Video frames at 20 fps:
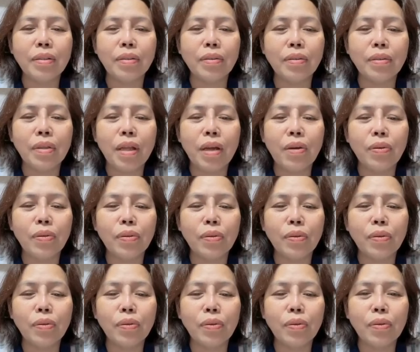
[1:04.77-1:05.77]
naot
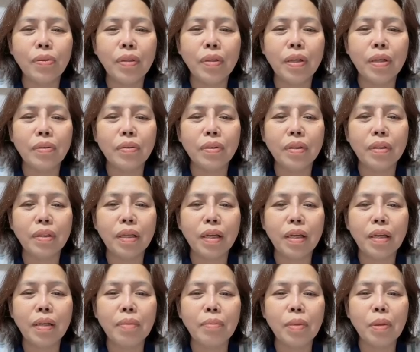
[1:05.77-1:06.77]
ko nga unta
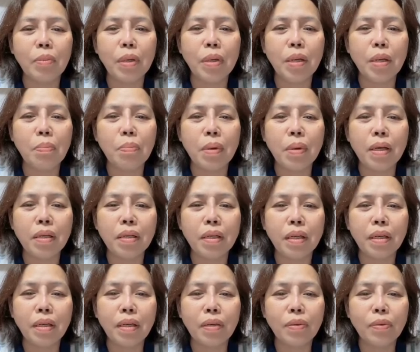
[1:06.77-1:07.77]
magmalipayon ka
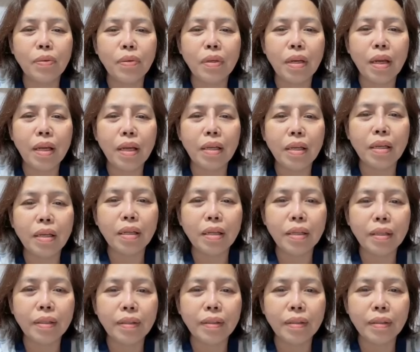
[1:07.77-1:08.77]
kanunay
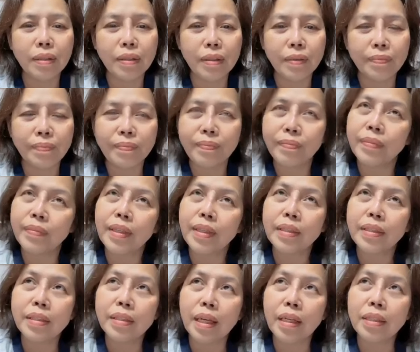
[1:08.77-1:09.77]

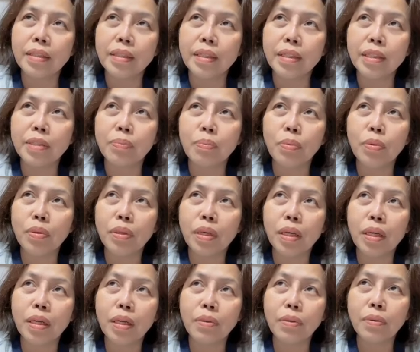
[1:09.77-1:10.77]
successful ka
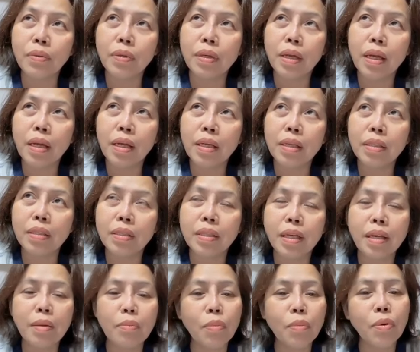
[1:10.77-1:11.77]
kanunay sa
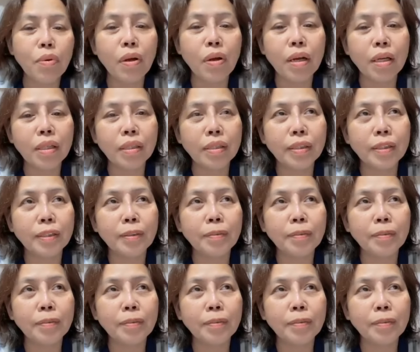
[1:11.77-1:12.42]
imong